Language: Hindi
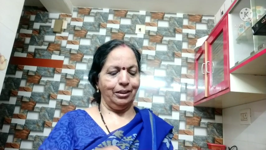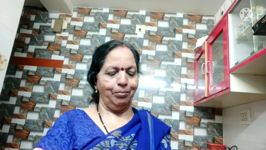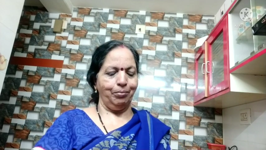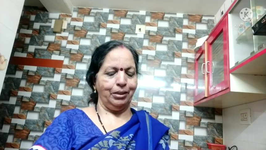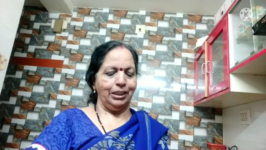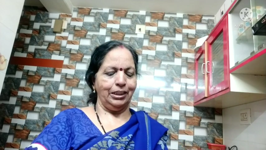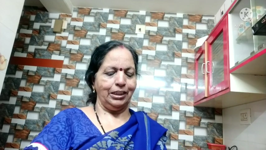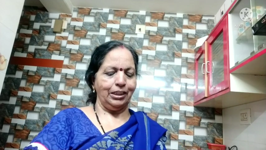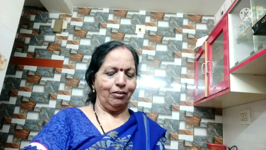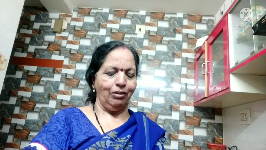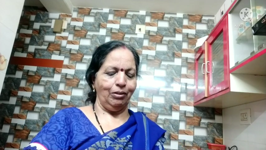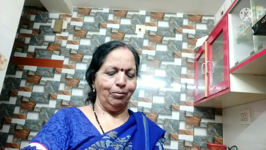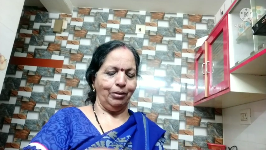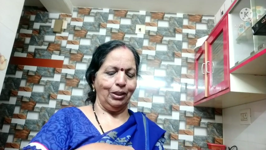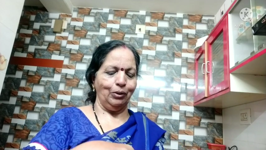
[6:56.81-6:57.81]
नमकीन
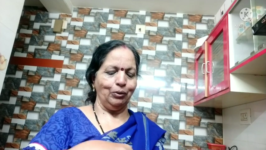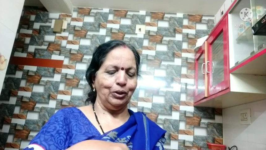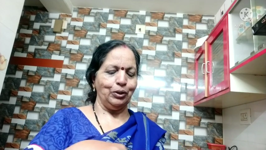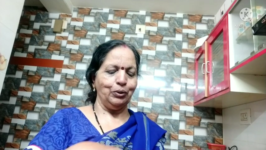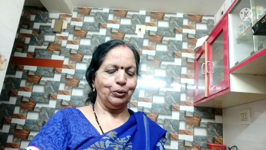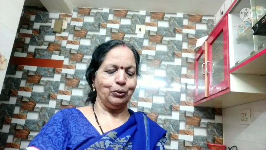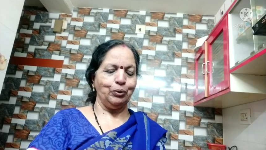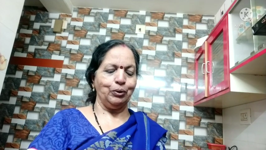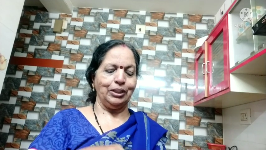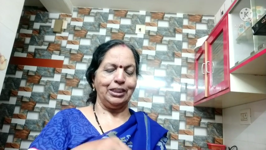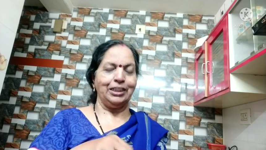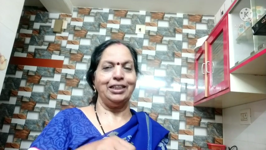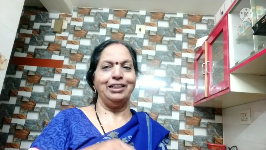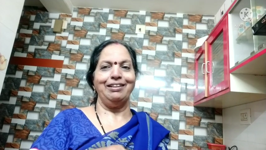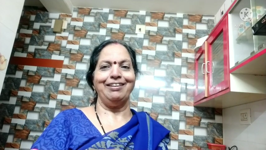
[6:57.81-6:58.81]
चावल बनाऊंगी इसको
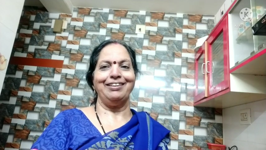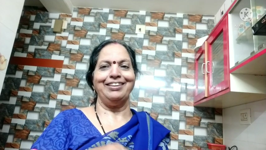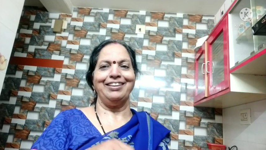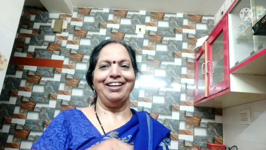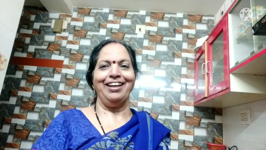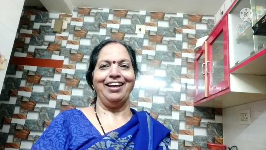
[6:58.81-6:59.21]
अच्छे लगते